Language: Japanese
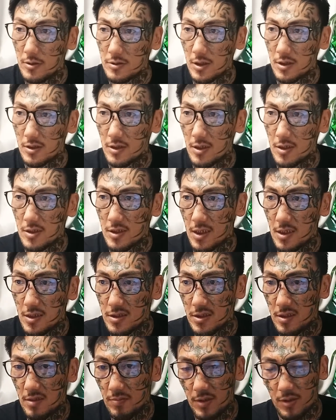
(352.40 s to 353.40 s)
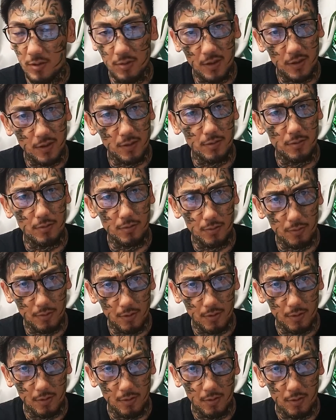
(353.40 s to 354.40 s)
さすがに3世目となってくる
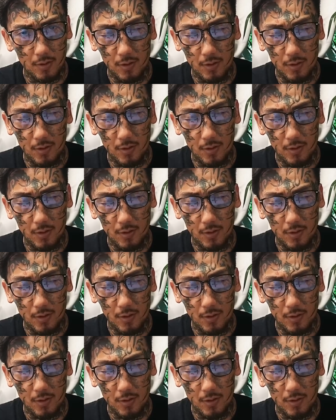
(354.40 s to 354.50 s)
と、